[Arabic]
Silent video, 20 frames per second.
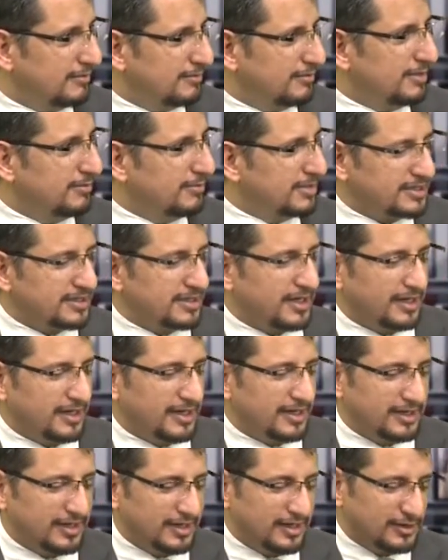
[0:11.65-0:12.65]
بالمسطره
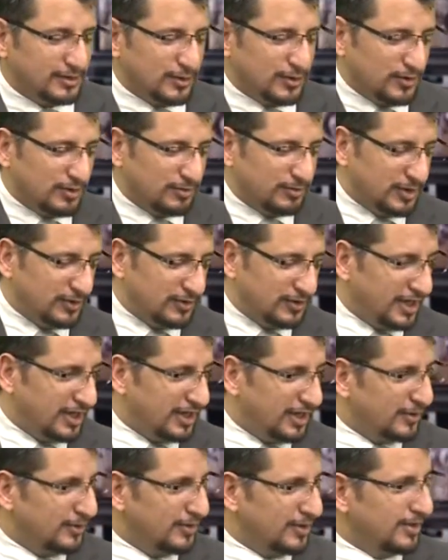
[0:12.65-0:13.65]
يعني انت خذ من هنا
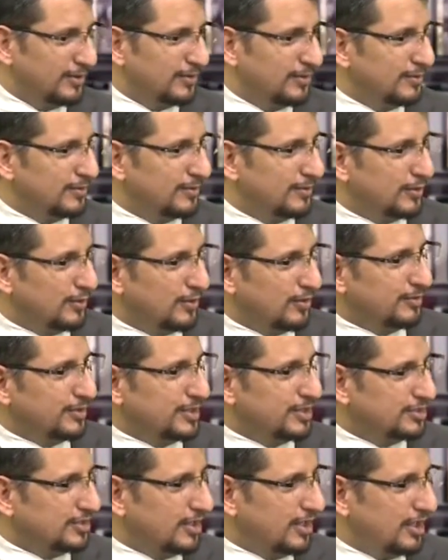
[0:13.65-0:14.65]
الى هنا وخذ من
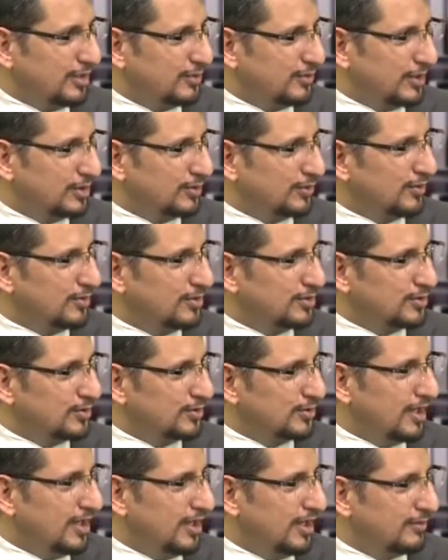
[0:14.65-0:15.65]
الشام وخذ
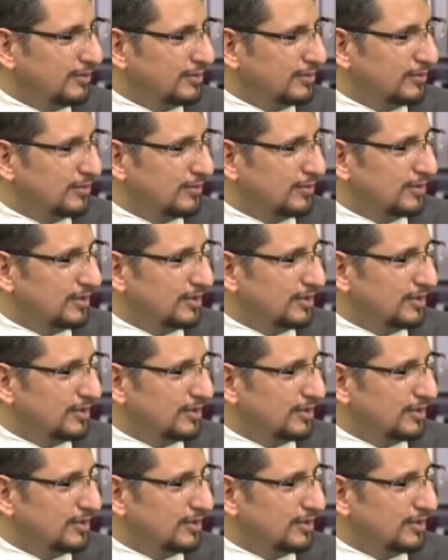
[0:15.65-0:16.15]
السودان وانت هذه